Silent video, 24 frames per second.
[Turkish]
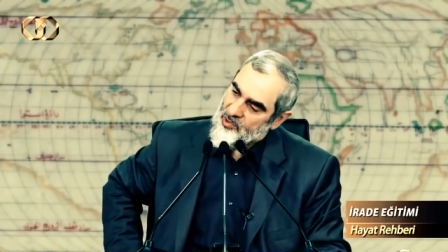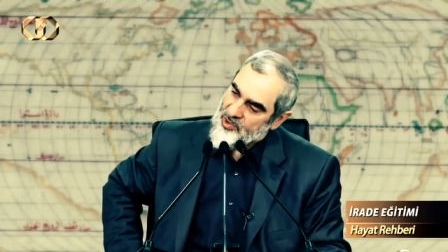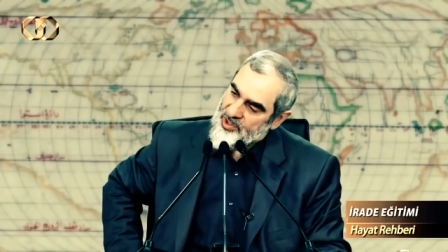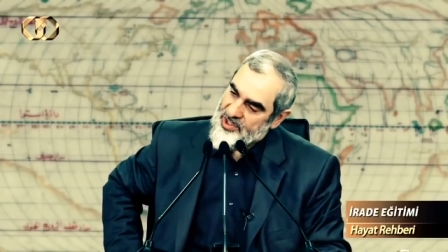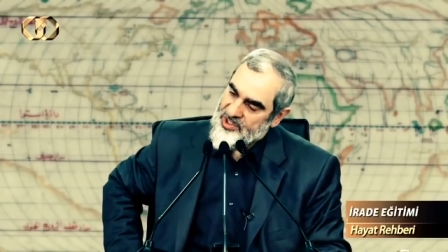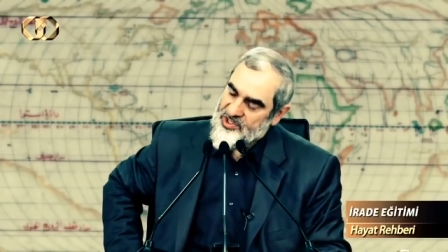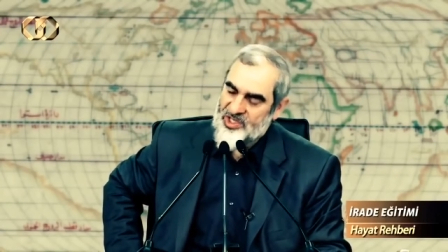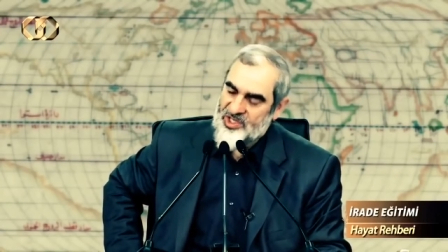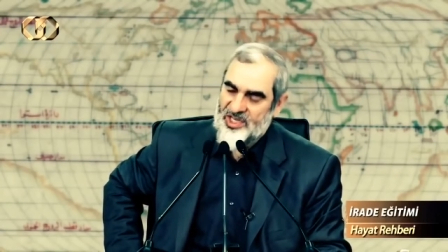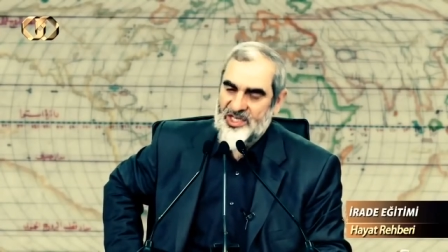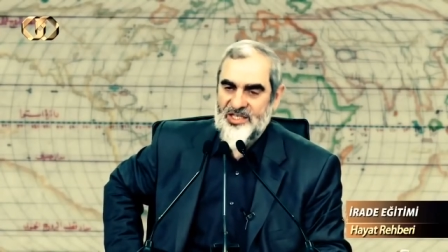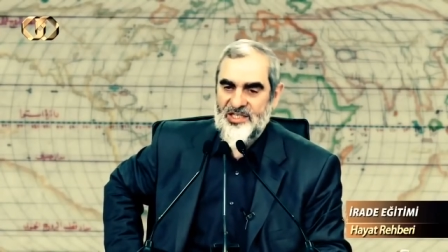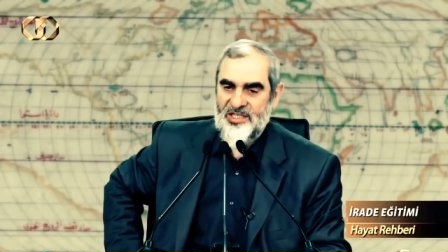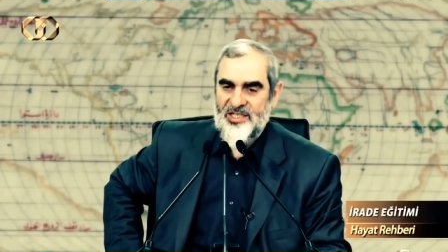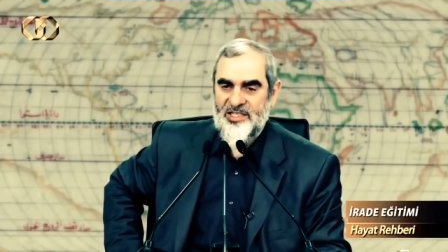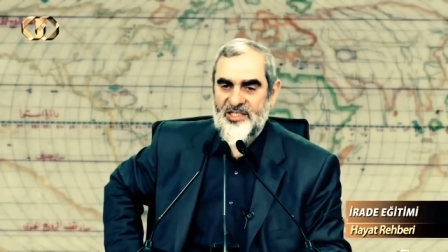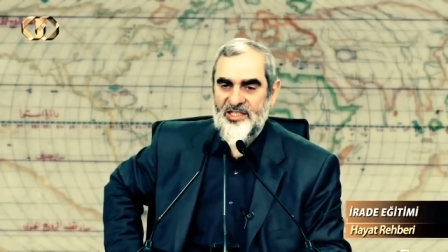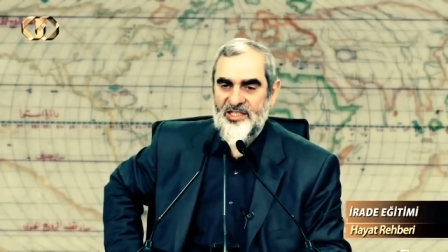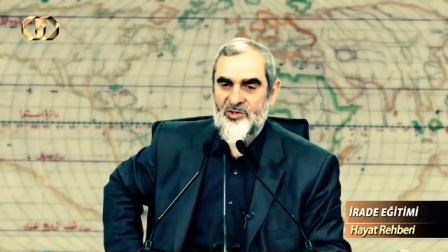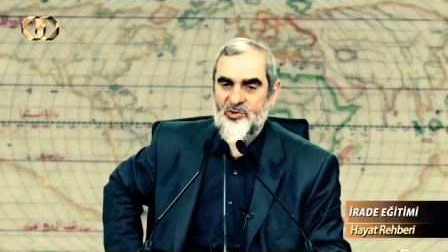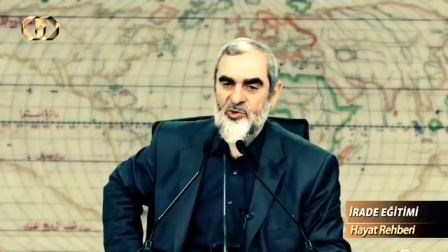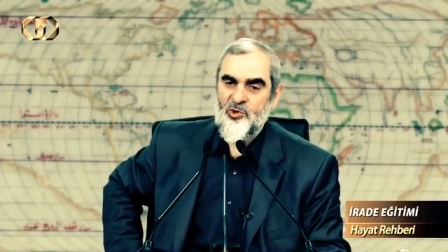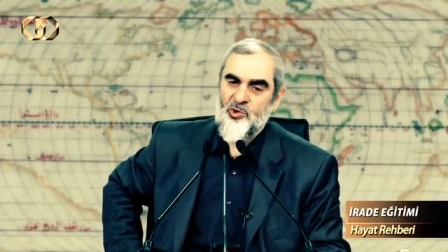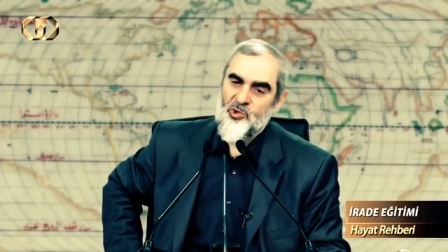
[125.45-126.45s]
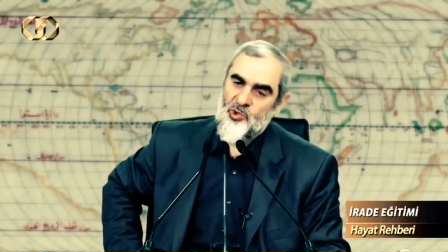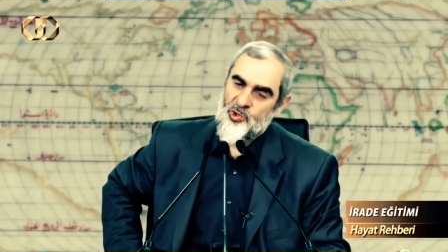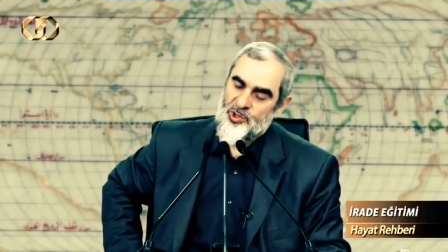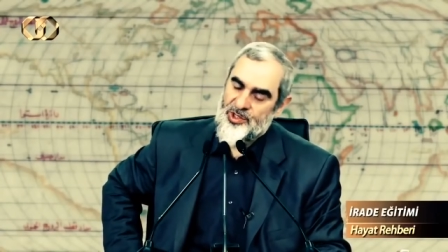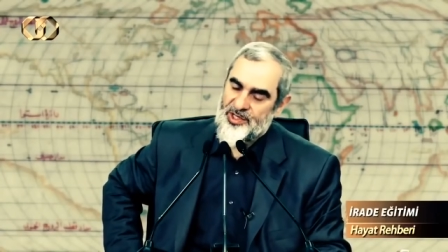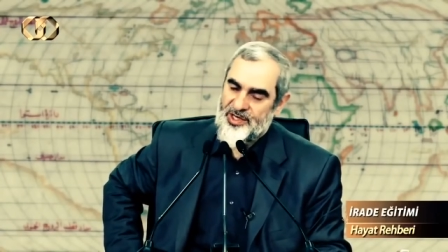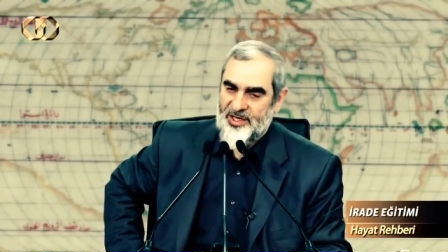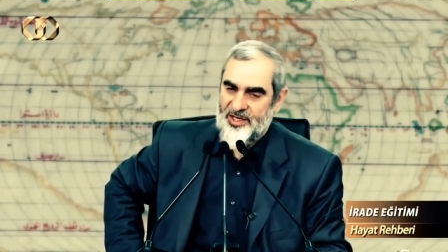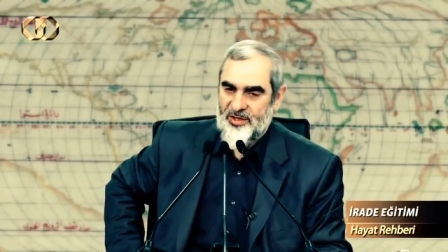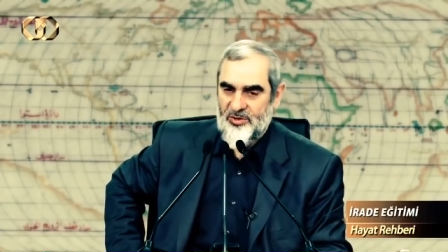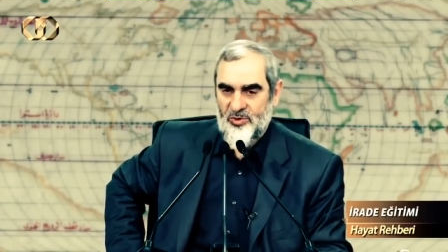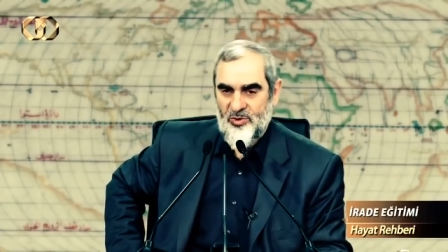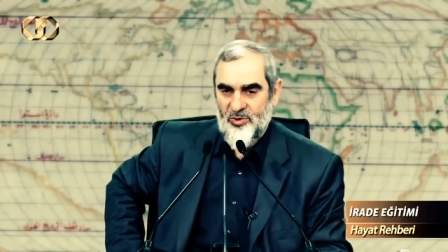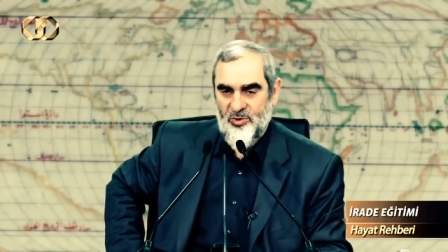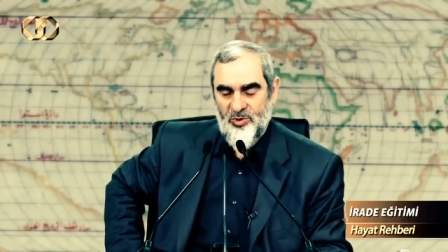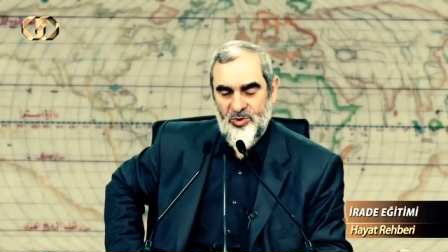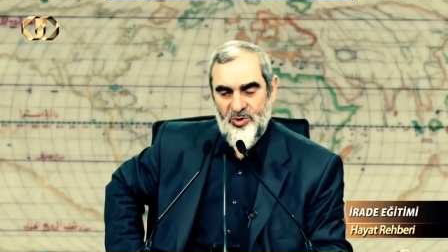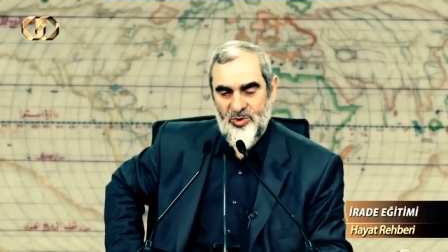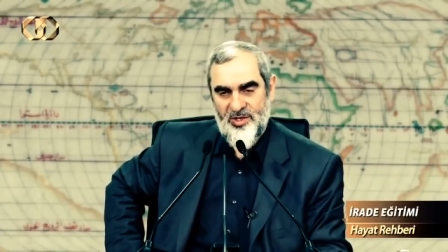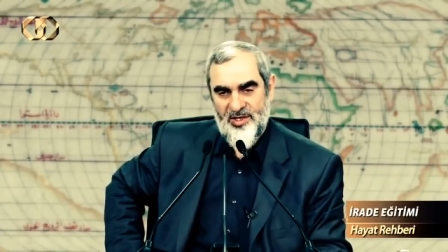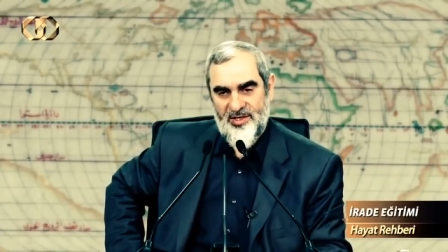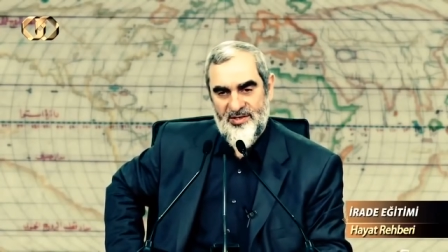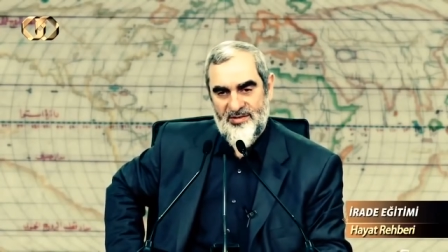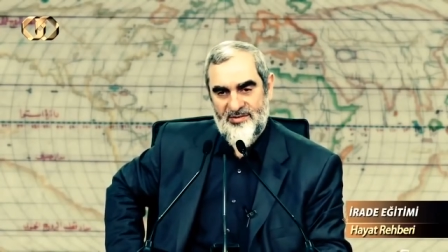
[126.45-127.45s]
olacakları gün olarak
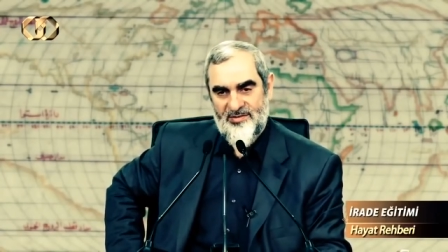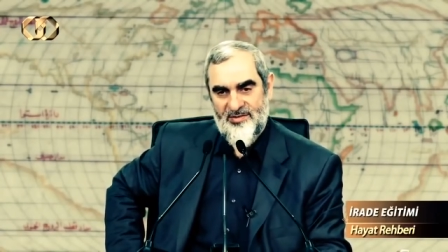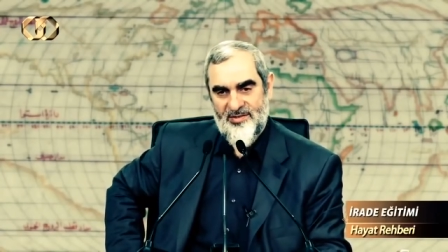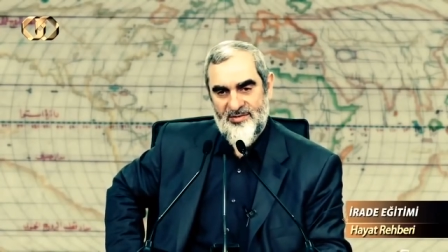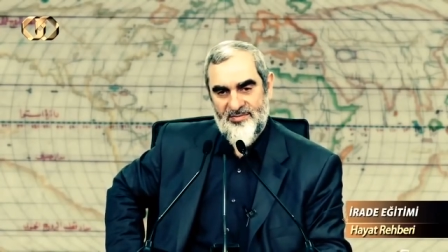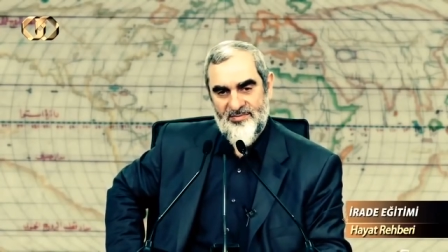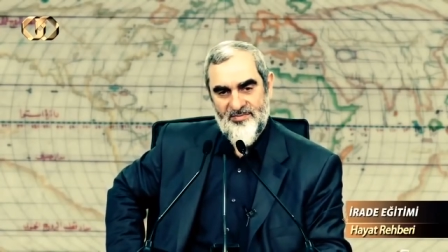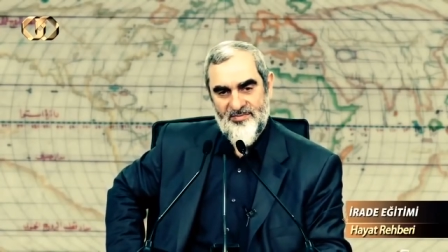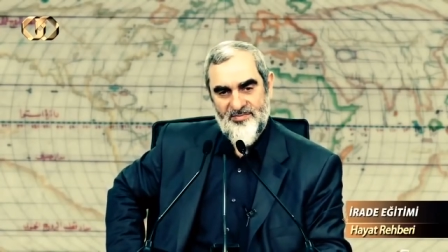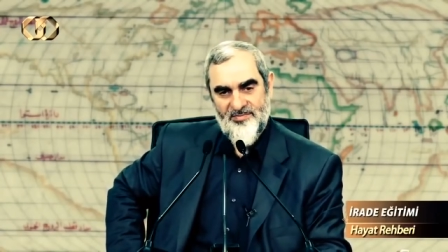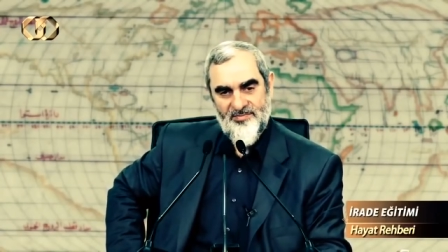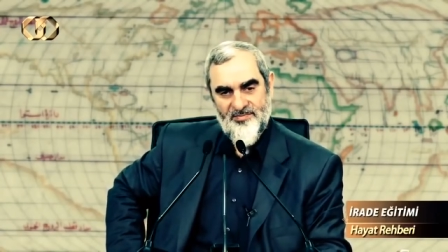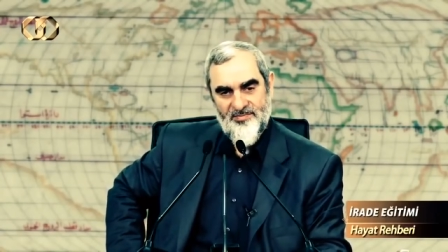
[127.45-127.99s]
görüyorlardı.